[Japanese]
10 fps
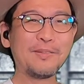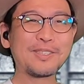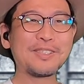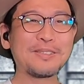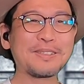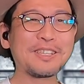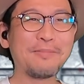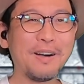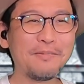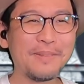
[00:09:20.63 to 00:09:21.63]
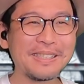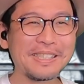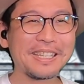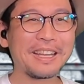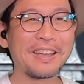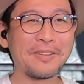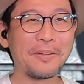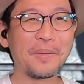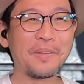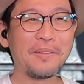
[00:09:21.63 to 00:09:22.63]
もうする気満々じゃない
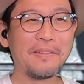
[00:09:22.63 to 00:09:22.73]
の。